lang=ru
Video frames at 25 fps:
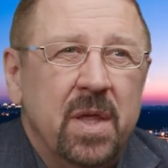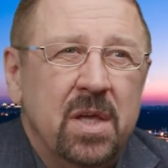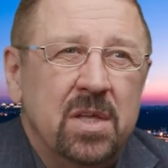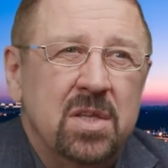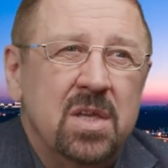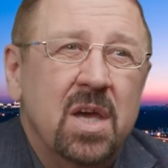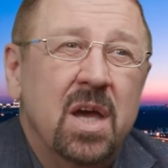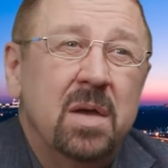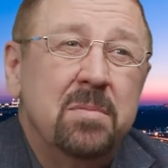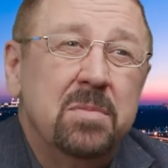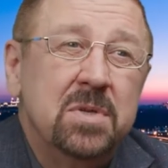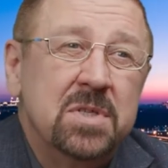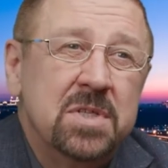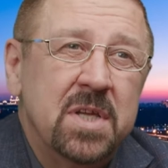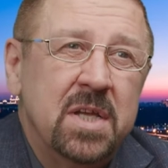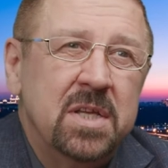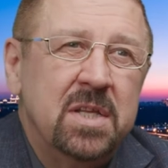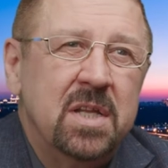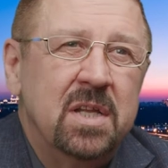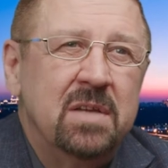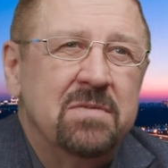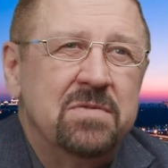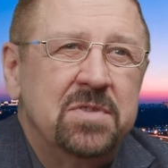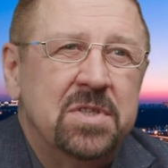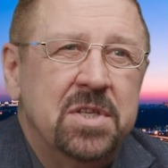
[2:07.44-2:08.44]
где
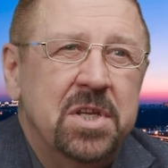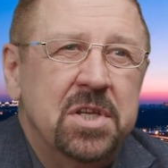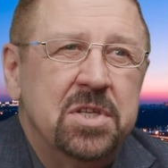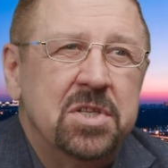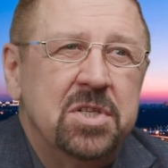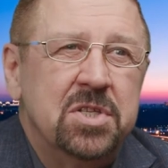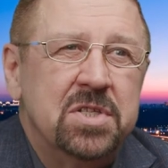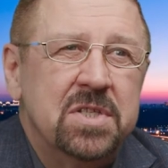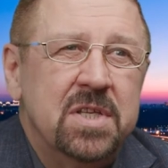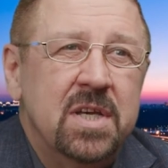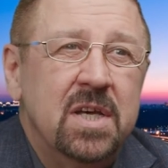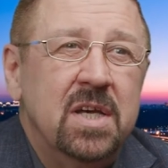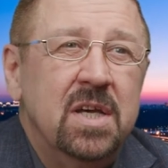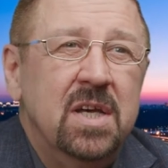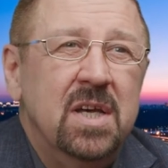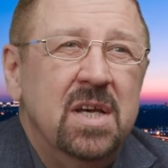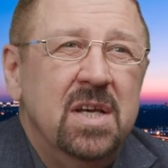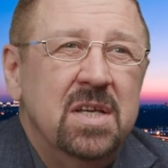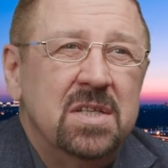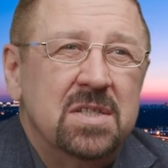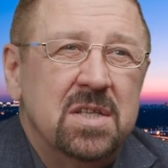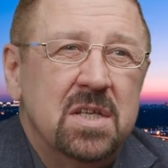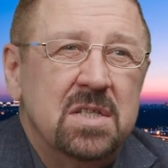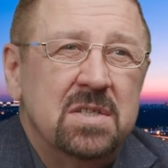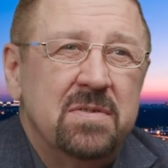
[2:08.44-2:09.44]
обязательно встретишься
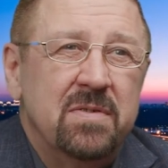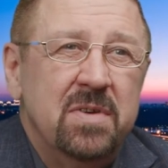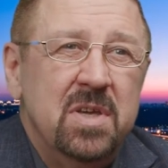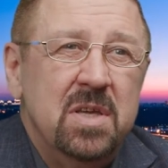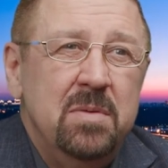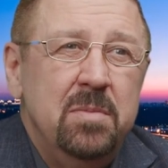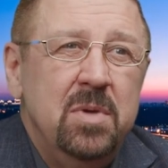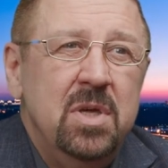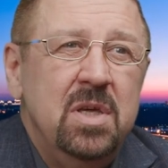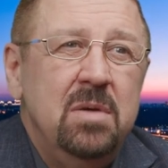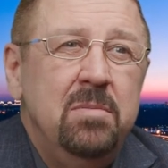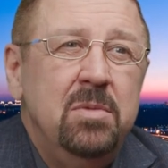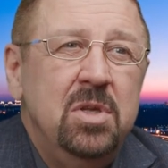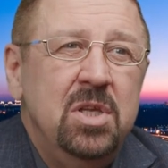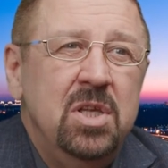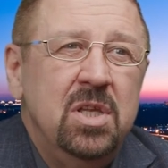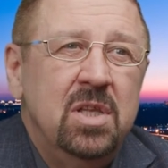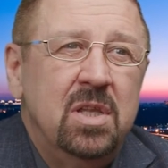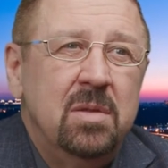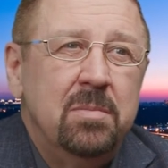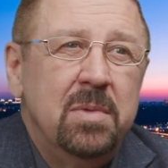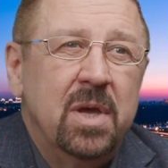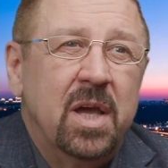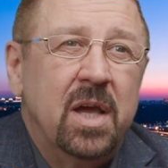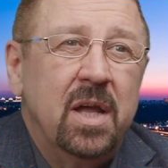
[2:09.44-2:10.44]
со своими
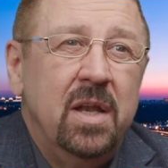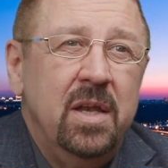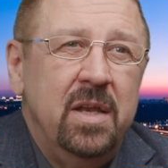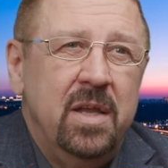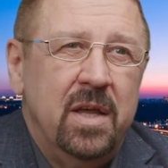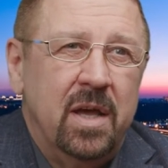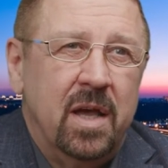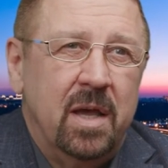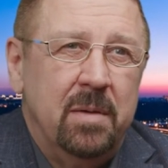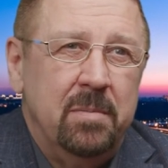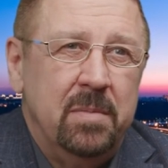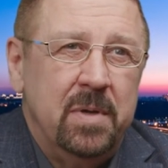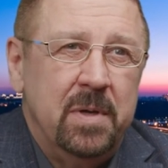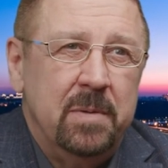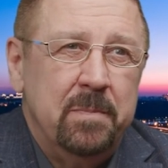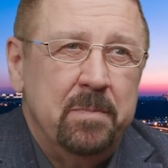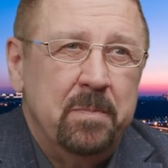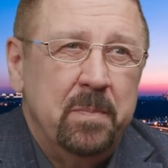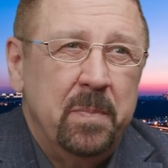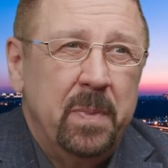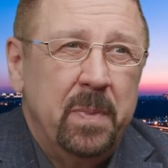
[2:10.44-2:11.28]
именитыми коллегами.